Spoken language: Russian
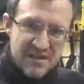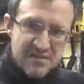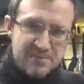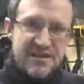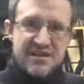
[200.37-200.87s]

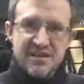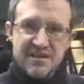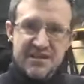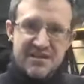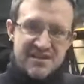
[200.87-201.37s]
спиннинг,
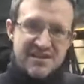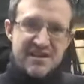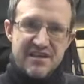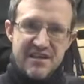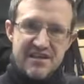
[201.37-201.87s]
теннисные
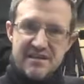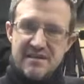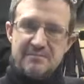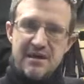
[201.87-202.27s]
ракетки,